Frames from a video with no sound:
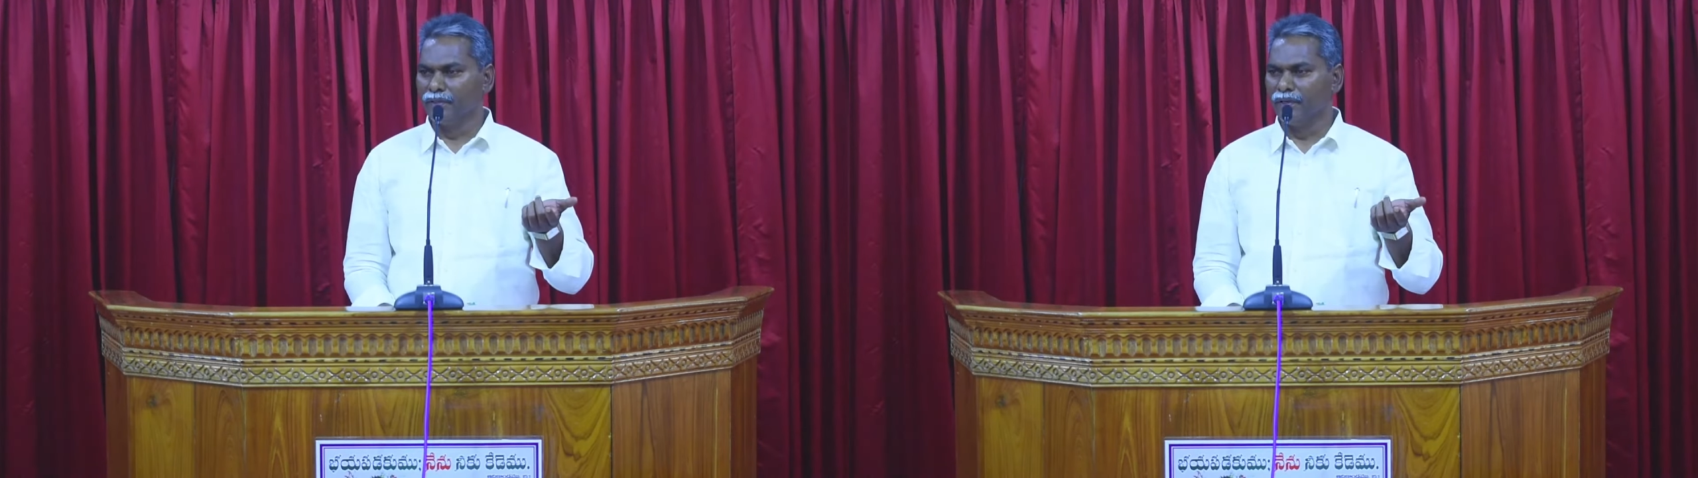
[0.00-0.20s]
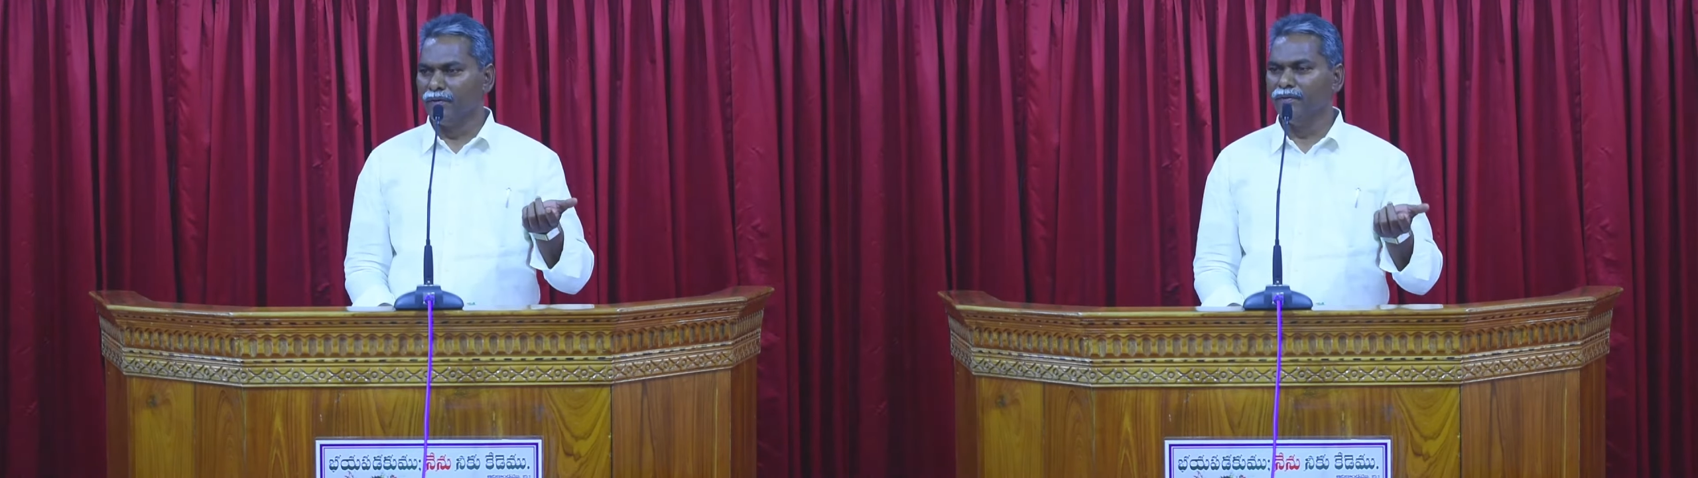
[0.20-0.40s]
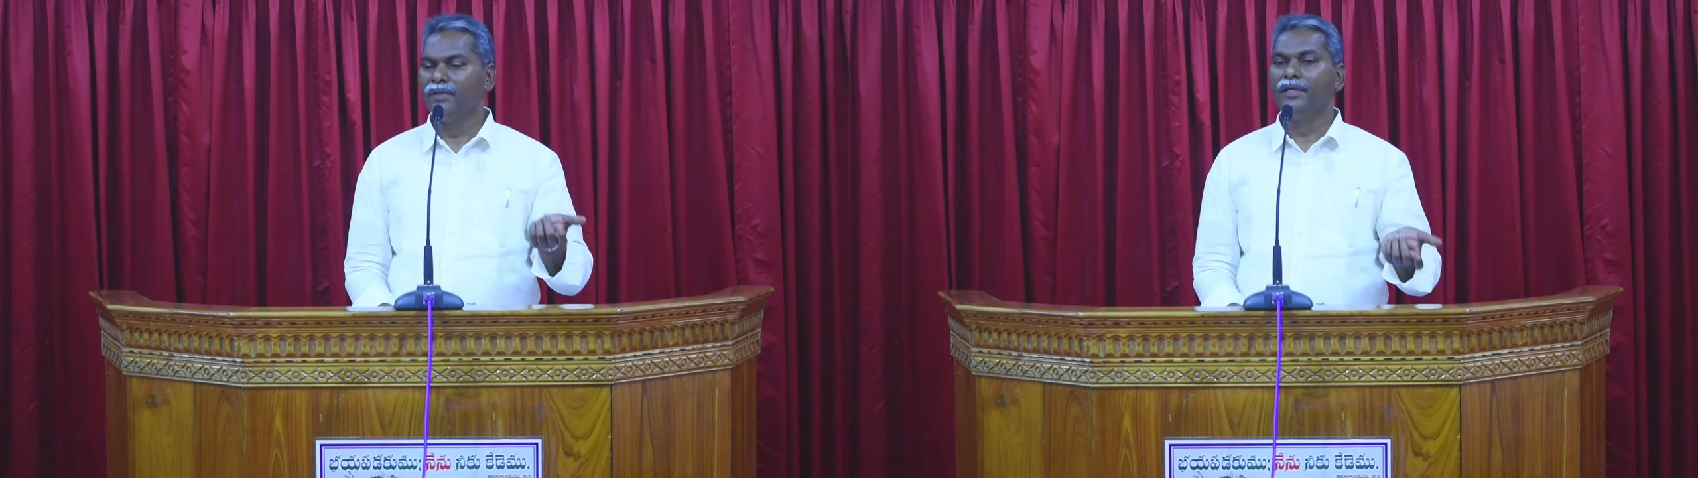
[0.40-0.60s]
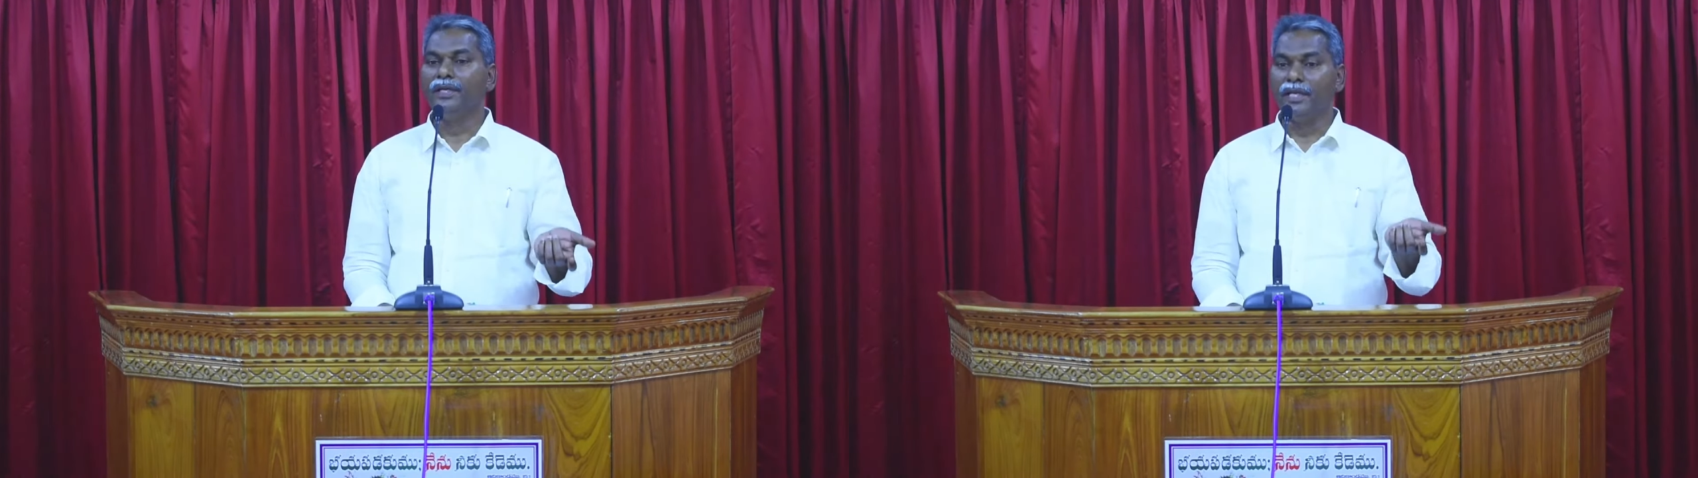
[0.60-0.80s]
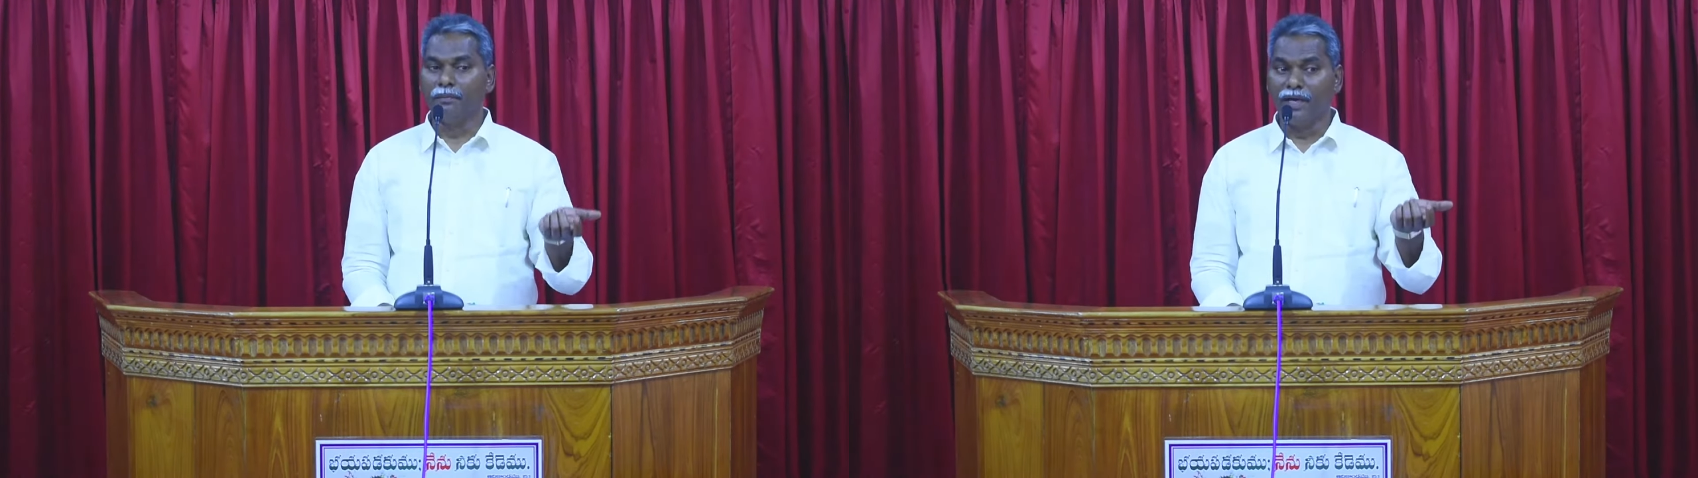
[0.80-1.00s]
ఉన్నావు
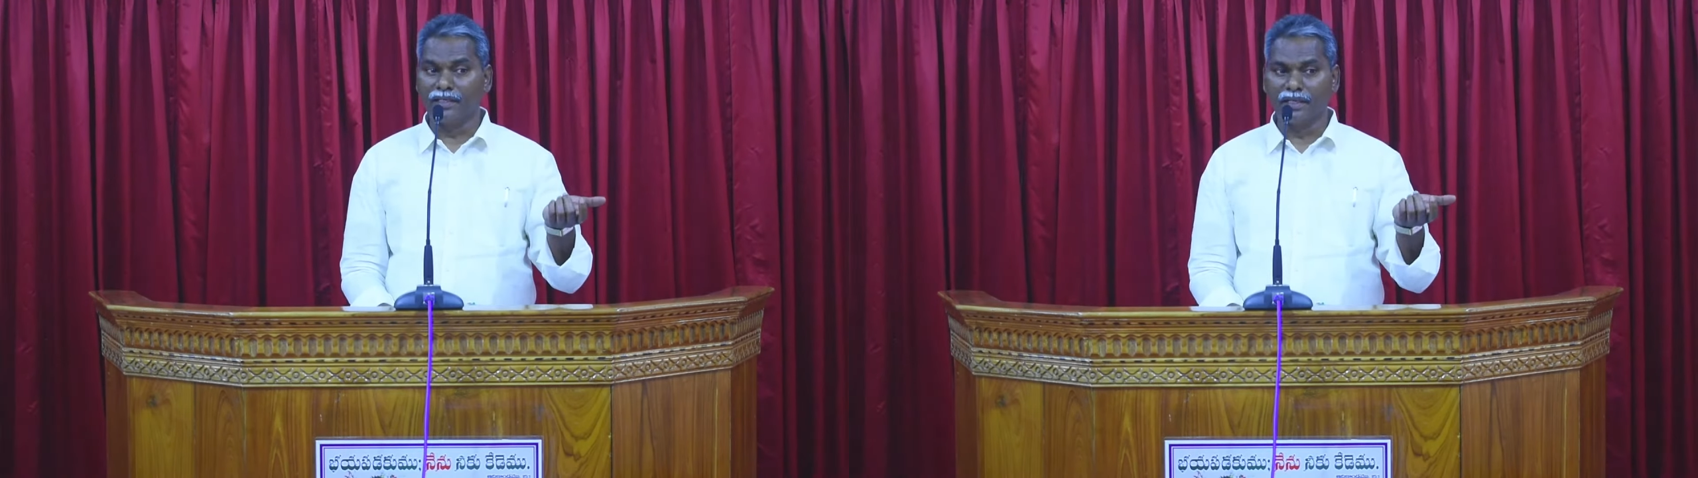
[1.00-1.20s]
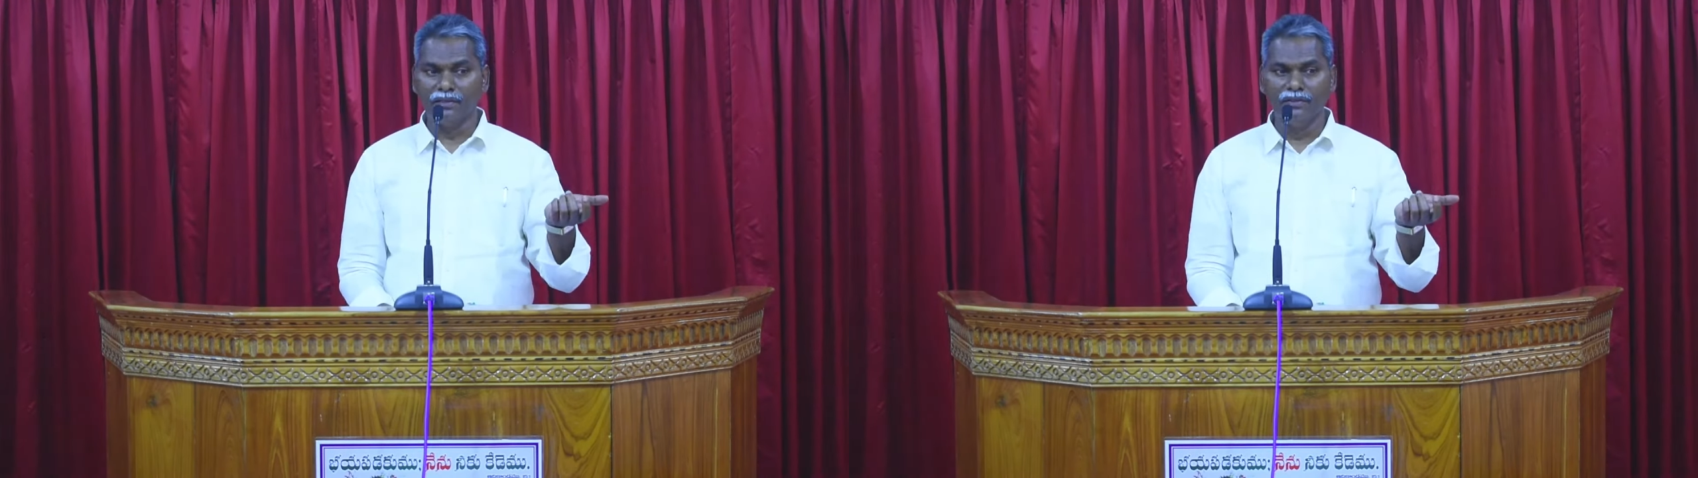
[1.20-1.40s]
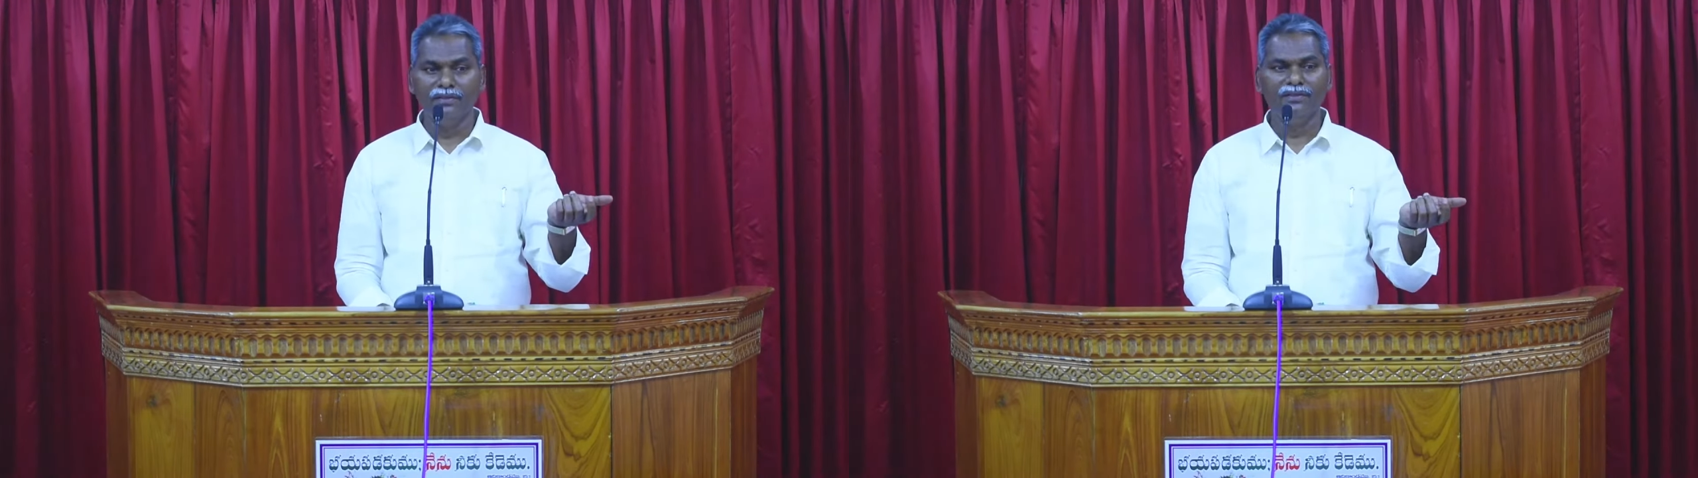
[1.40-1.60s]
నీ మాటలు